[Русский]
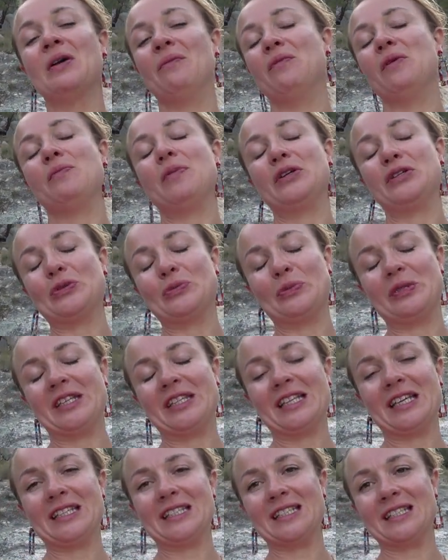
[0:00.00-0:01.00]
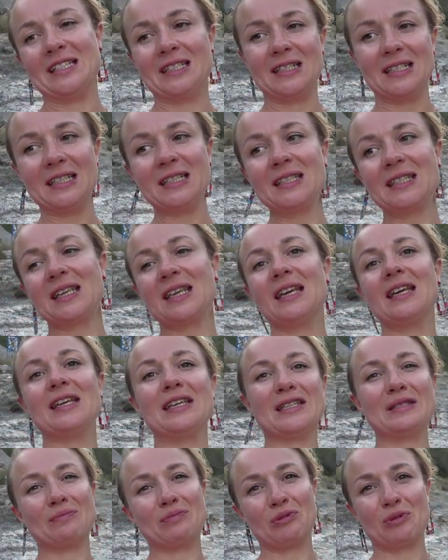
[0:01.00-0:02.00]
Мы пойдем доедать сосиски
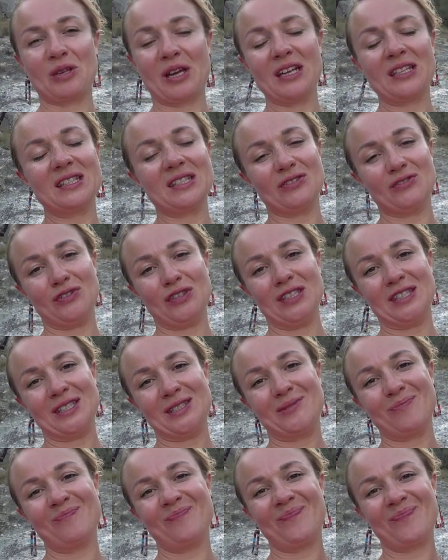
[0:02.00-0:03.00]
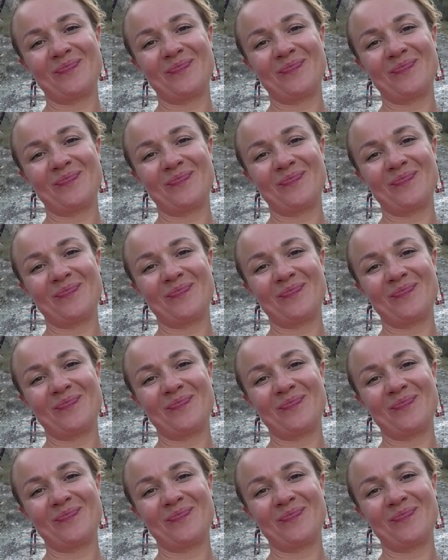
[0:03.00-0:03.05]
и спускаться вниз.